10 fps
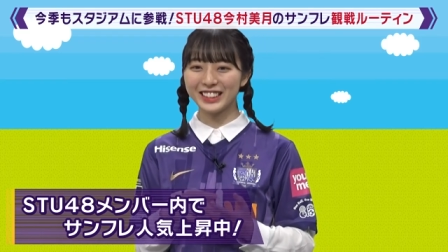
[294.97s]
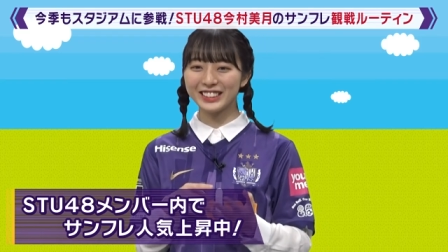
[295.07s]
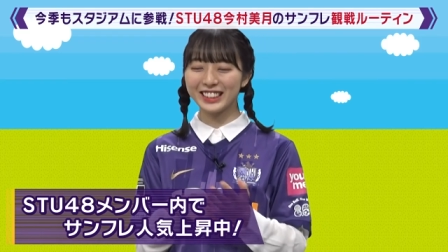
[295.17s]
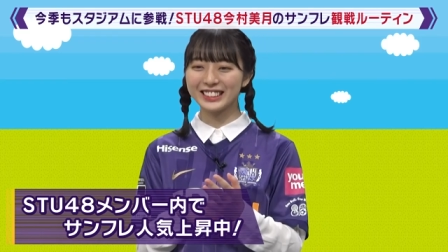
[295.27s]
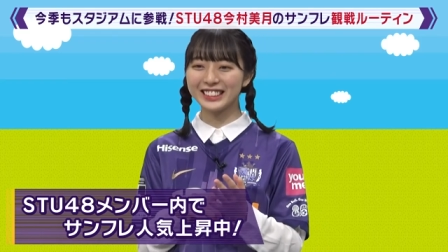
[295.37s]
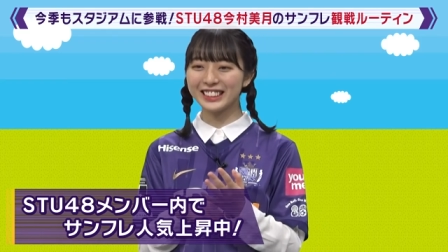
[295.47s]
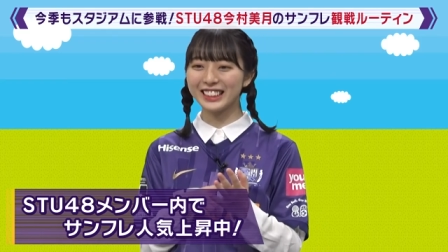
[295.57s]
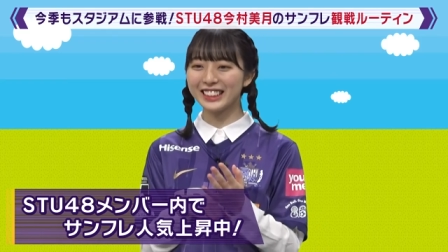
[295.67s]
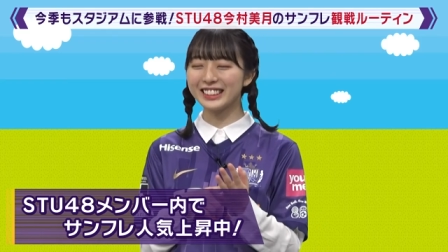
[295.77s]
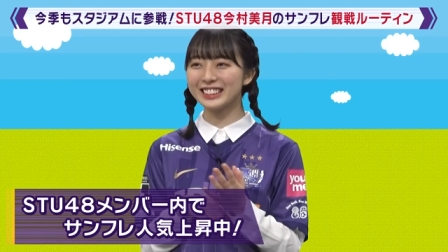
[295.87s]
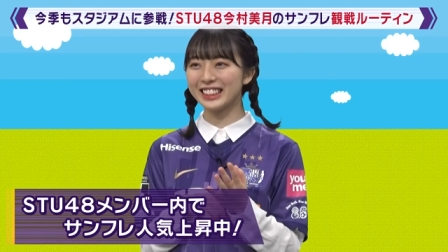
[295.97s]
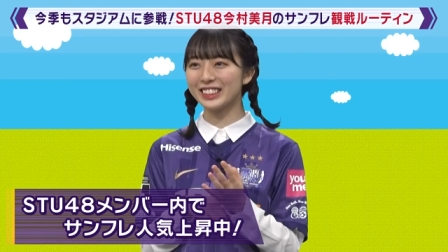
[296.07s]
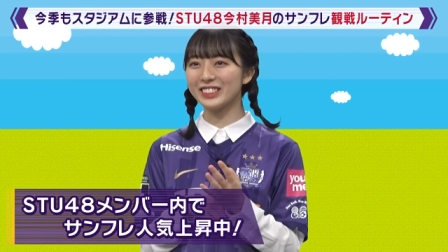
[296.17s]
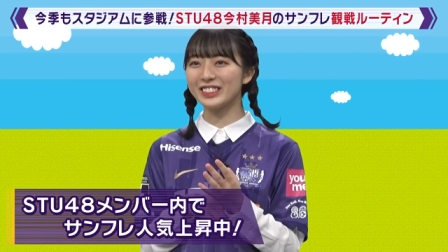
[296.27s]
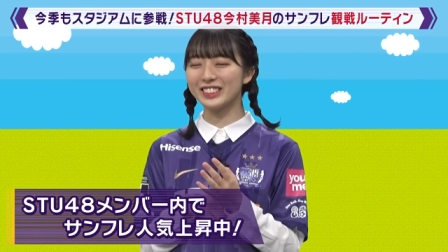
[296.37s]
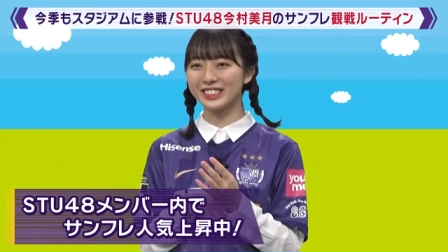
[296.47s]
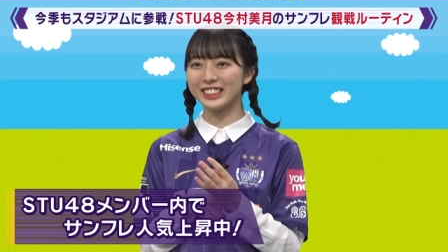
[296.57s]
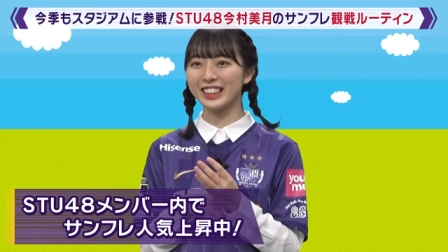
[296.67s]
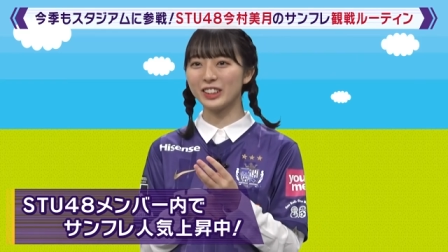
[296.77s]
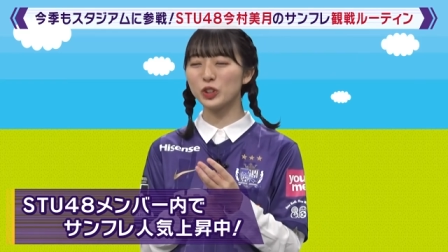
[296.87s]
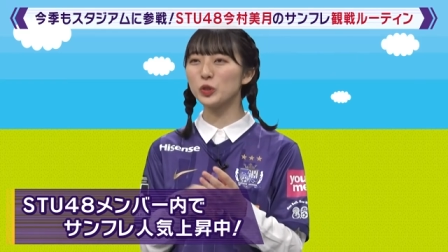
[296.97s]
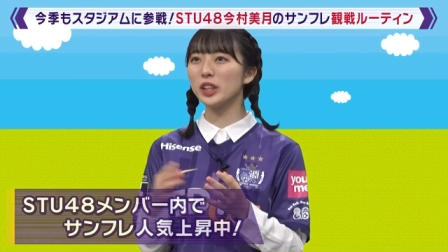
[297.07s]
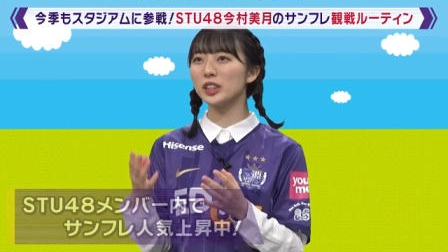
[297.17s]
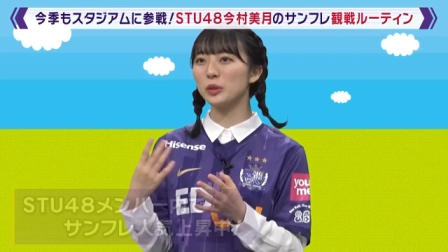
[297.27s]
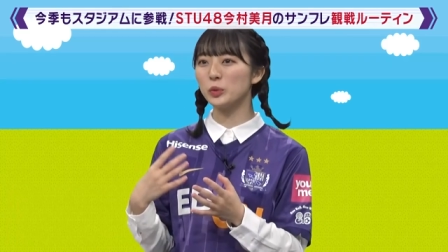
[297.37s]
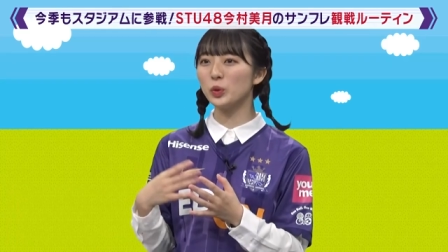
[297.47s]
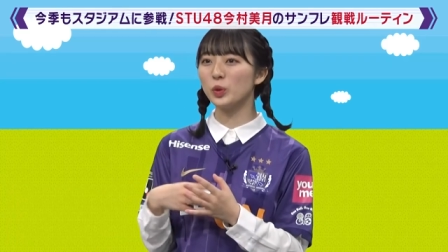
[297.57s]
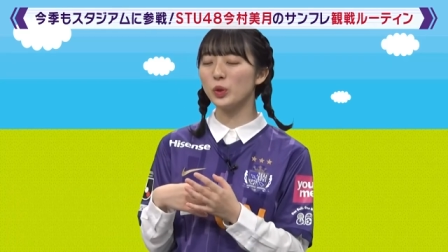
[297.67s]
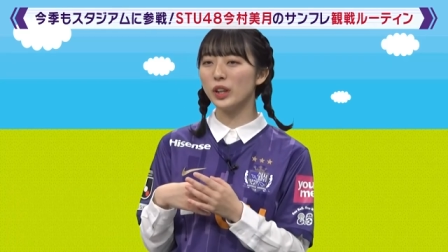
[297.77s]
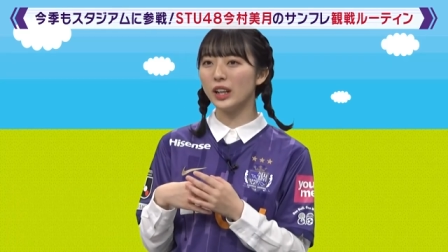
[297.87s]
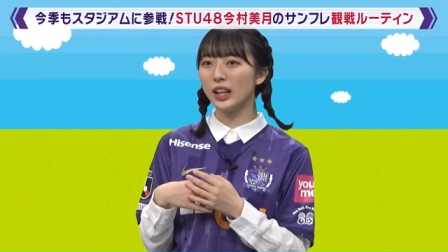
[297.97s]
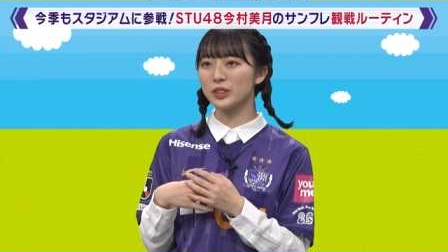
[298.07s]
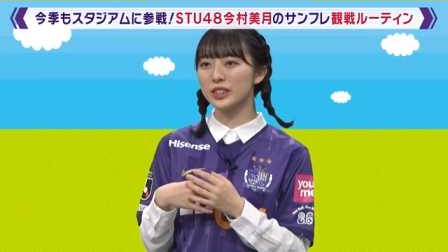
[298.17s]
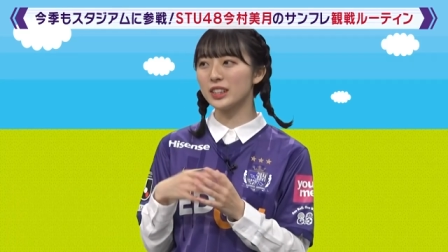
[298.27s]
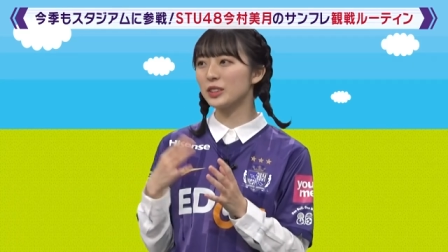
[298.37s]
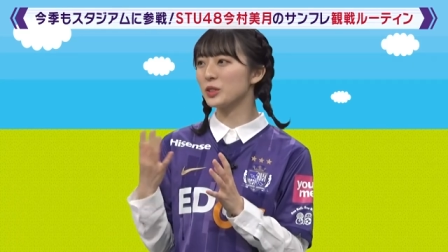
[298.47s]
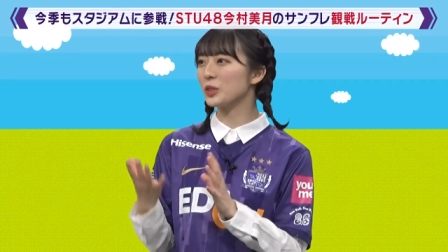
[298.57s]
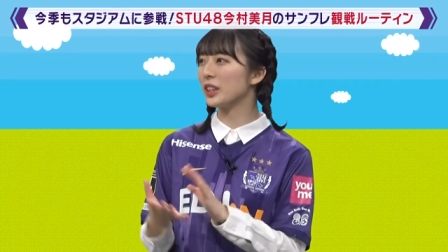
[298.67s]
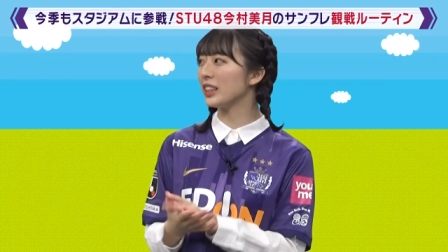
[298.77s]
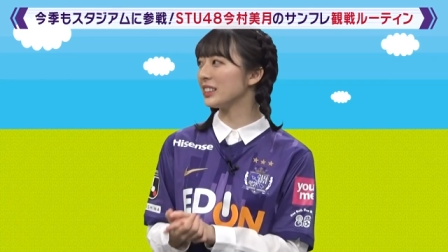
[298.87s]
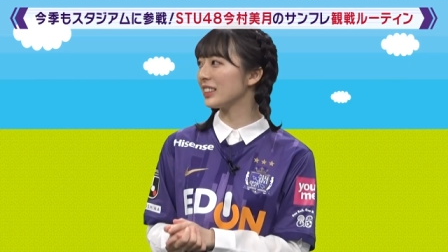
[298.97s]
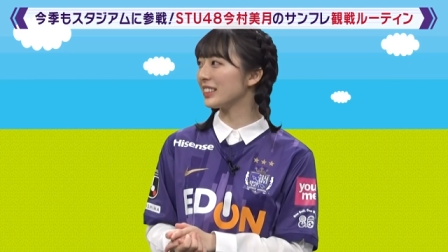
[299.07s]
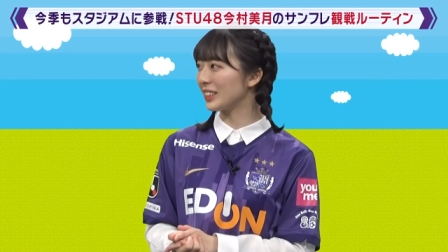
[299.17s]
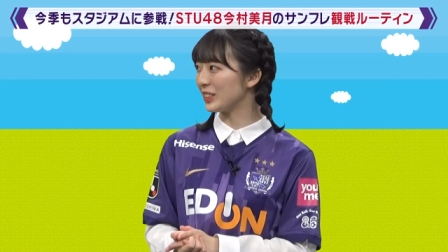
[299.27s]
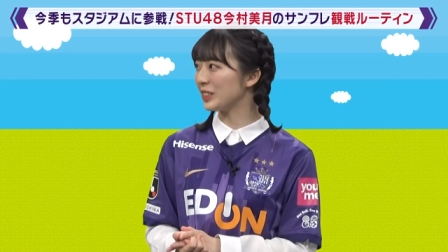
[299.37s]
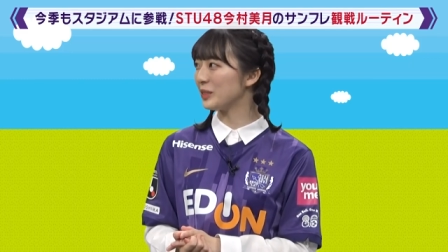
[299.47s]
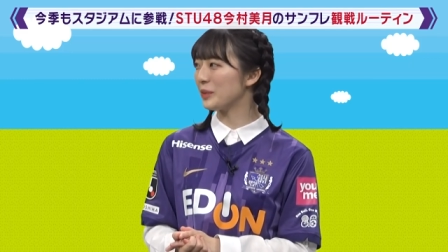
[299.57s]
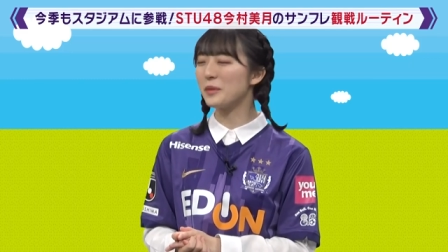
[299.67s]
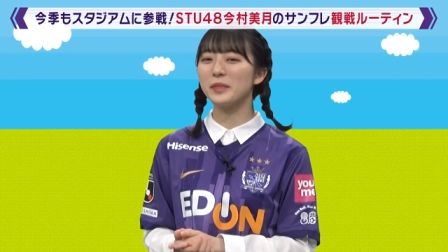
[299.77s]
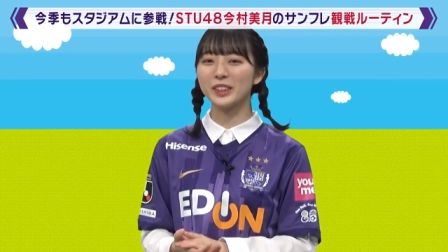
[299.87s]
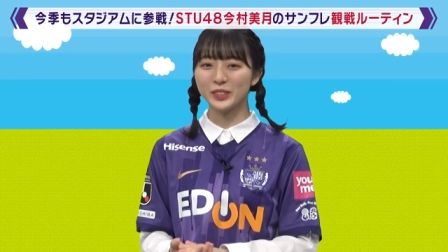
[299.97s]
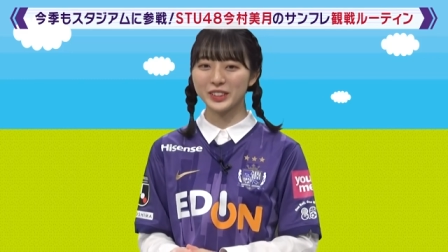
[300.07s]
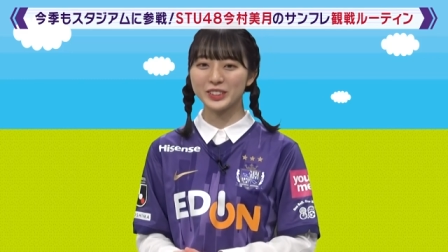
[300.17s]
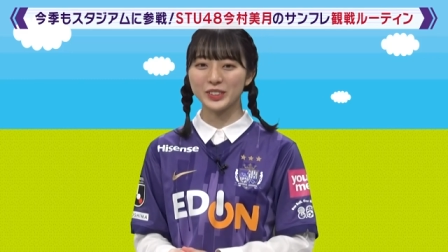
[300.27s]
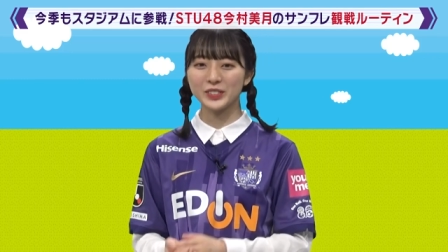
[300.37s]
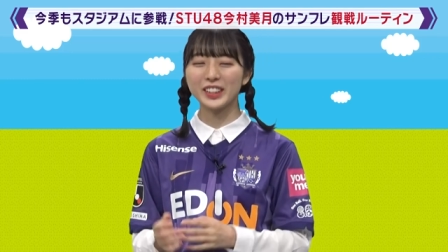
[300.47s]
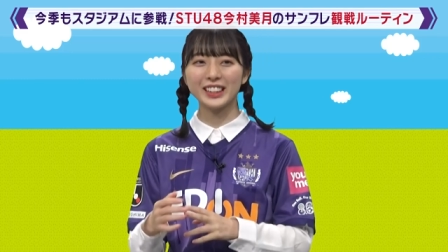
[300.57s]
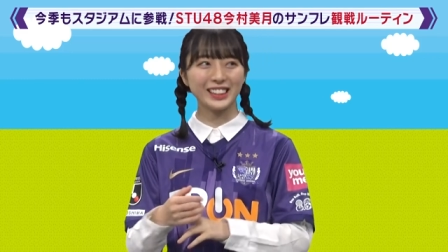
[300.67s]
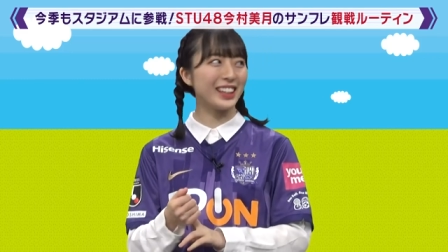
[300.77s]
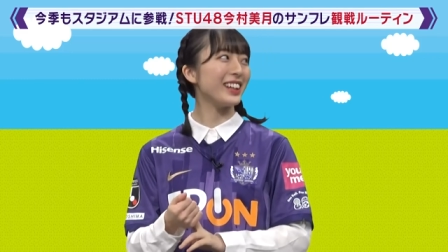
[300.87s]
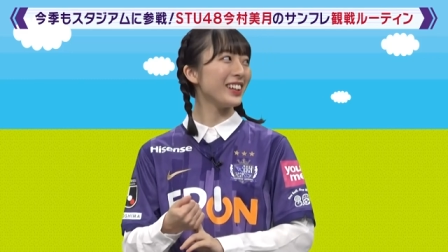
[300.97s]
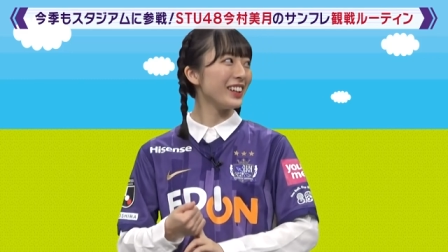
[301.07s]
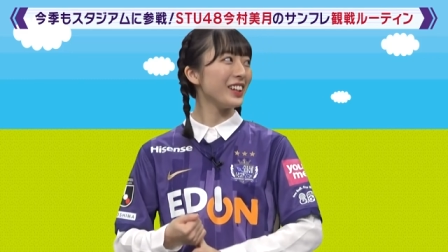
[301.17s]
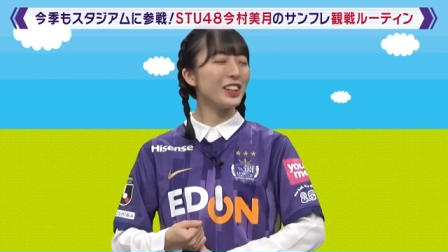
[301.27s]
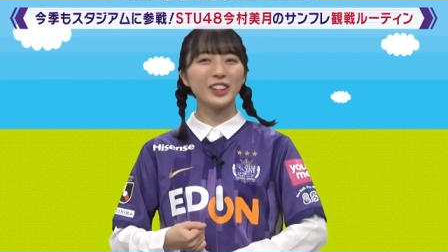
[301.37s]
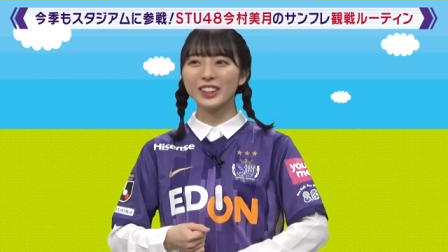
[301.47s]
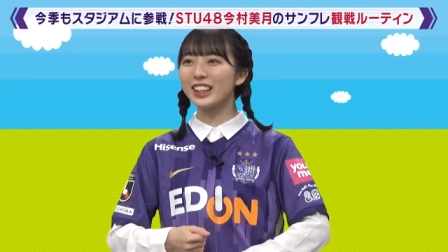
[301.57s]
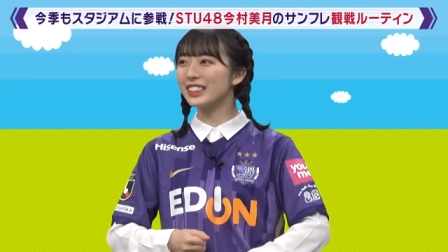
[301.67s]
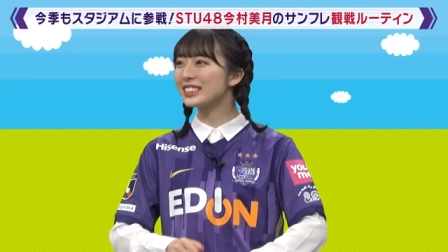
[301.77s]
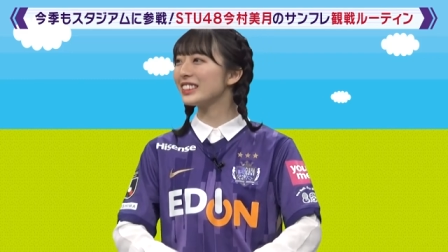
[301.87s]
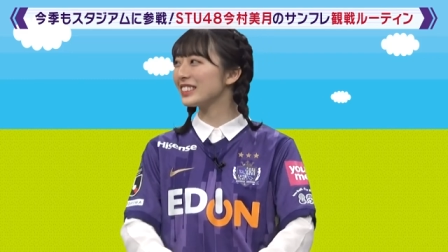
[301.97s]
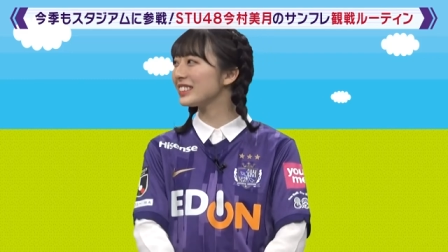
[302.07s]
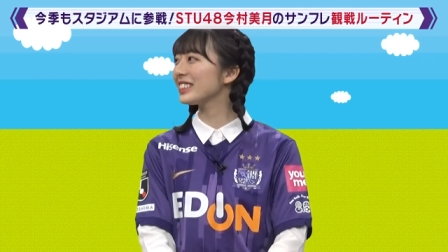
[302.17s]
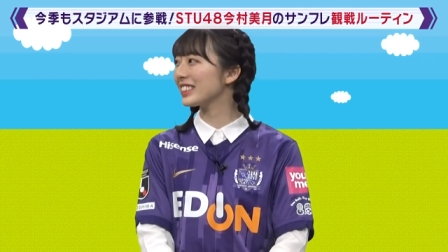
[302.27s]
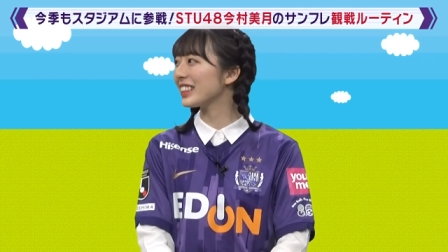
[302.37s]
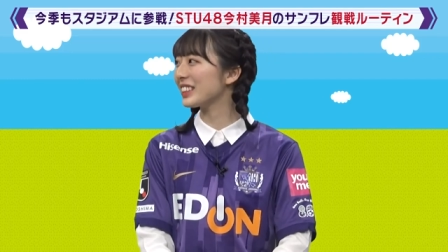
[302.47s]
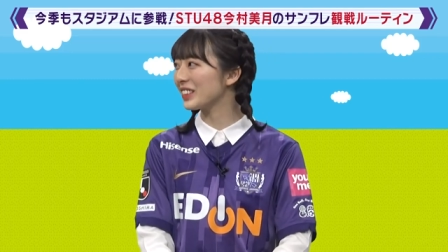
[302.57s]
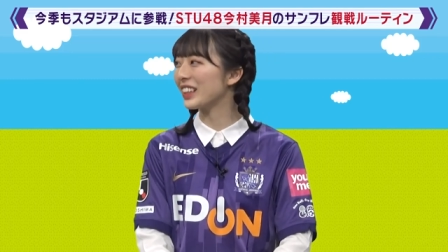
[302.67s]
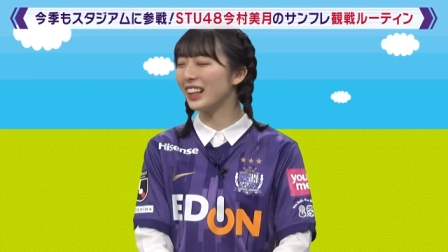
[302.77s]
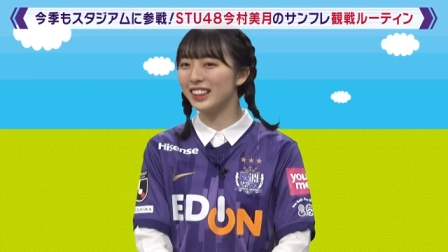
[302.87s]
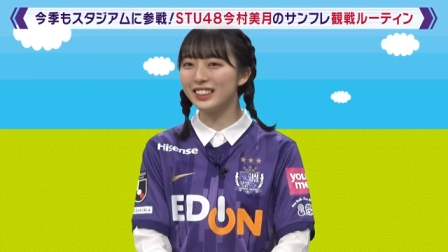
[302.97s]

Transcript: フレ行きたいんですけど」って言ってこの間も信濃そらはちゃんっていうメンバーと一緒に2人で観戦しに行ったりとか